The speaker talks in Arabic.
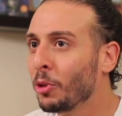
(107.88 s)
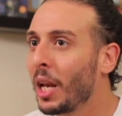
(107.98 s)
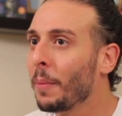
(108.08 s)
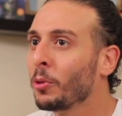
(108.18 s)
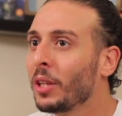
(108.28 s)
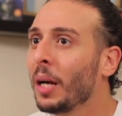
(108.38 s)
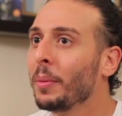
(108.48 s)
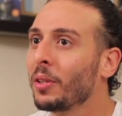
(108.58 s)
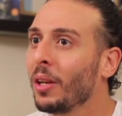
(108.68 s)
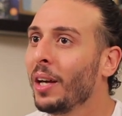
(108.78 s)
مدرب منتخب
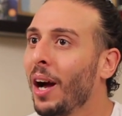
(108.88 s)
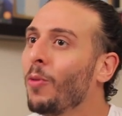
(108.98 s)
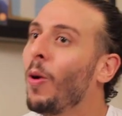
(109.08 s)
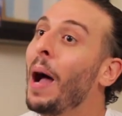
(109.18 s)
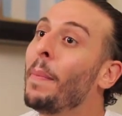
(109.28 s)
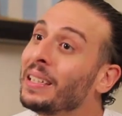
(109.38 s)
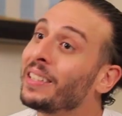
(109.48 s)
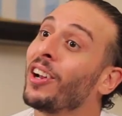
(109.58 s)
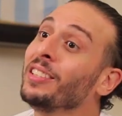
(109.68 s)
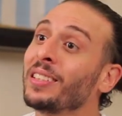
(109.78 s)
ايطاليا
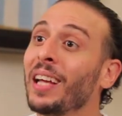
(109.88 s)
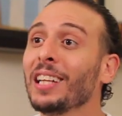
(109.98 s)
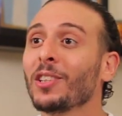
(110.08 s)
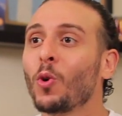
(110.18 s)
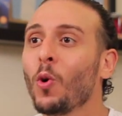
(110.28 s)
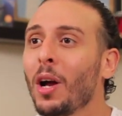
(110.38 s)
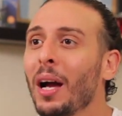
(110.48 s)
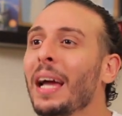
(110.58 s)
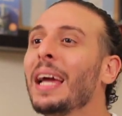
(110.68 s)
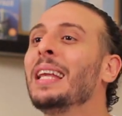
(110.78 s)
واباتي رئيس اتحاد الكوره
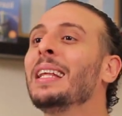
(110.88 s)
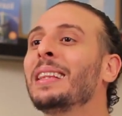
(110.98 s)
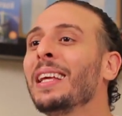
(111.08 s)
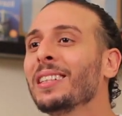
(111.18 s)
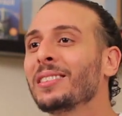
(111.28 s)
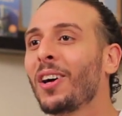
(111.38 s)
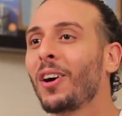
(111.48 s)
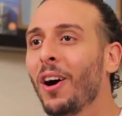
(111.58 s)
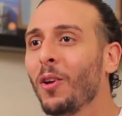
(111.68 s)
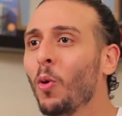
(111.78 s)
الاثنين
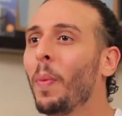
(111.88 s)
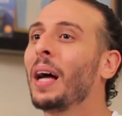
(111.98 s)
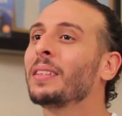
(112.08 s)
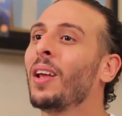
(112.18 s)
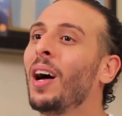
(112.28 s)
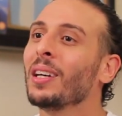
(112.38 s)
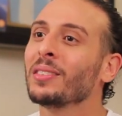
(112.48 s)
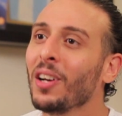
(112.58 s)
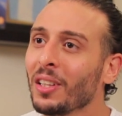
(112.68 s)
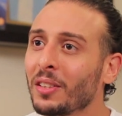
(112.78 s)
استقالوا بعد
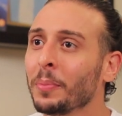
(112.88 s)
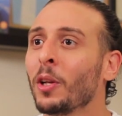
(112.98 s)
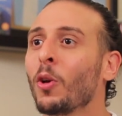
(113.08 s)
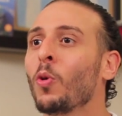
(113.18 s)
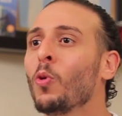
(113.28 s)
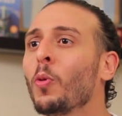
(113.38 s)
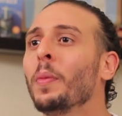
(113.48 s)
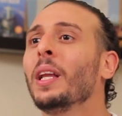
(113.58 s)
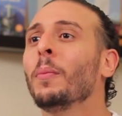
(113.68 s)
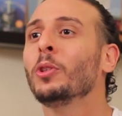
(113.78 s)
لحظات من الخروج
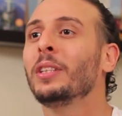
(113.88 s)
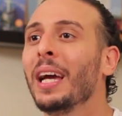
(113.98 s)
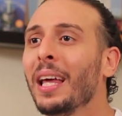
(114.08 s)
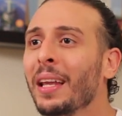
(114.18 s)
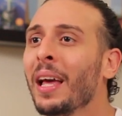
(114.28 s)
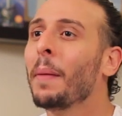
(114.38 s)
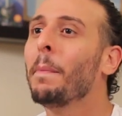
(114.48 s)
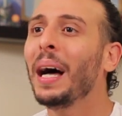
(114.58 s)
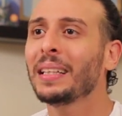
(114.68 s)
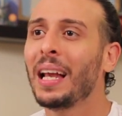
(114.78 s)
من المونديال
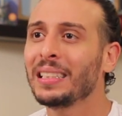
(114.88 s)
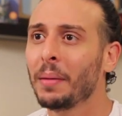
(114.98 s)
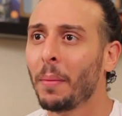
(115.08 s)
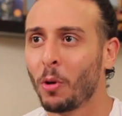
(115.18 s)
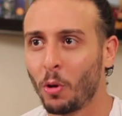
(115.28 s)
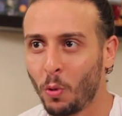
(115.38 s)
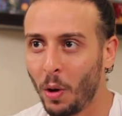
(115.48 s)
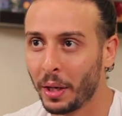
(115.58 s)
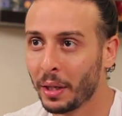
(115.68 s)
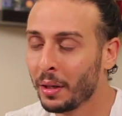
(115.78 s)
بعد الهزيمه من
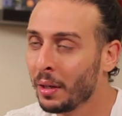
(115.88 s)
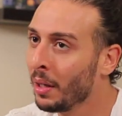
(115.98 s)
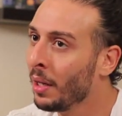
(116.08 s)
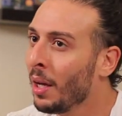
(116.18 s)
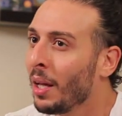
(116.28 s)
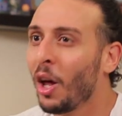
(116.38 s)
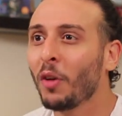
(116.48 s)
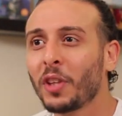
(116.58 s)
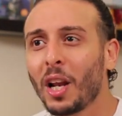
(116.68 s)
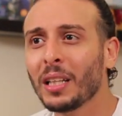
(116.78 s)
الاوروجواي. لو
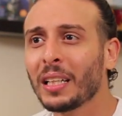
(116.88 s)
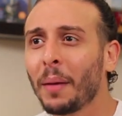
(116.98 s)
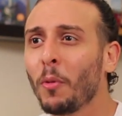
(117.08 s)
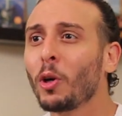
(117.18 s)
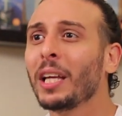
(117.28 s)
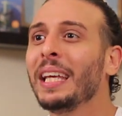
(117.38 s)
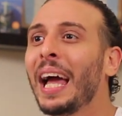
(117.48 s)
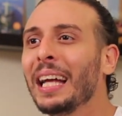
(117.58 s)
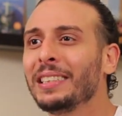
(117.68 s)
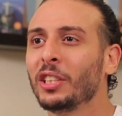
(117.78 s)
افترضنا ده ممكن
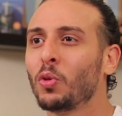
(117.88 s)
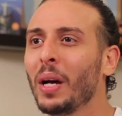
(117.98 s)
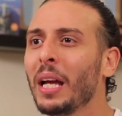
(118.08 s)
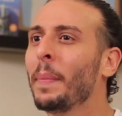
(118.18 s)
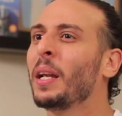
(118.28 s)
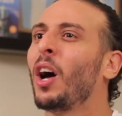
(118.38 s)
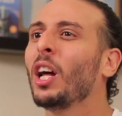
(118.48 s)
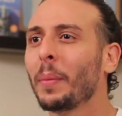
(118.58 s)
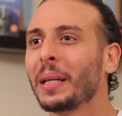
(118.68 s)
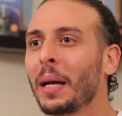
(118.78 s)
يهدي شويه من
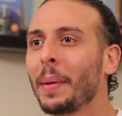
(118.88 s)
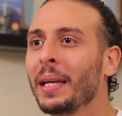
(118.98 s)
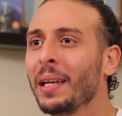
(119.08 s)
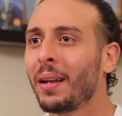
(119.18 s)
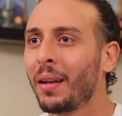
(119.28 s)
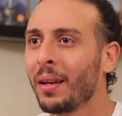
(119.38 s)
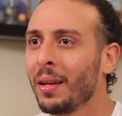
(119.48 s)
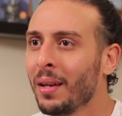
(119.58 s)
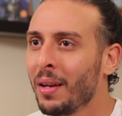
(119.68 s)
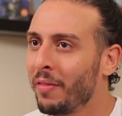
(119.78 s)
غضب الجماهير
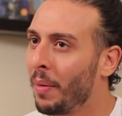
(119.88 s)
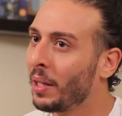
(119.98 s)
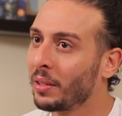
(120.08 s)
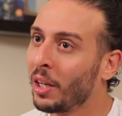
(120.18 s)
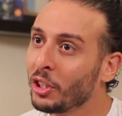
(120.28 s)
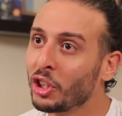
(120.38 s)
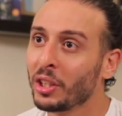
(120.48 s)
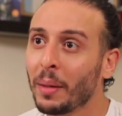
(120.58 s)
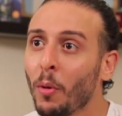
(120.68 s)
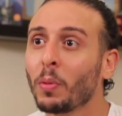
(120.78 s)
فما اعتقدش ان
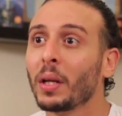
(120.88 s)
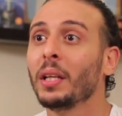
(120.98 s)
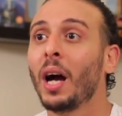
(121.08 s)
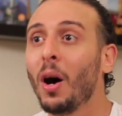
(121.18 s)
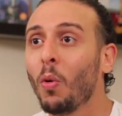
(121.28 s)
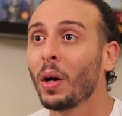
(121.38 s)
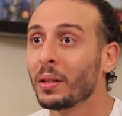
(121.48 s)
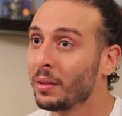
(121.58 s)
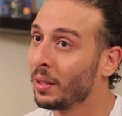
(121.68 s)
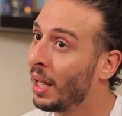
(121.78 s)
ده ممكن
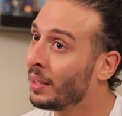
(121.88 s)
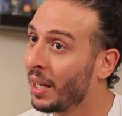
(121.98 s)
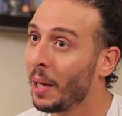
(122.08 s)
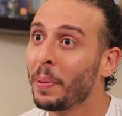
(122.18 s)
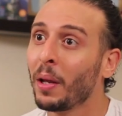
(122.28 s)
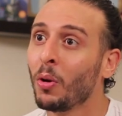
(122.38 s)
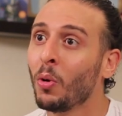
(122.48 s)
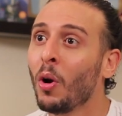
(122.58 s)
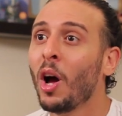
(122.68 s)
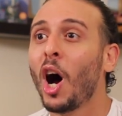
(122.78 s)
يعوض اندريا بيرلو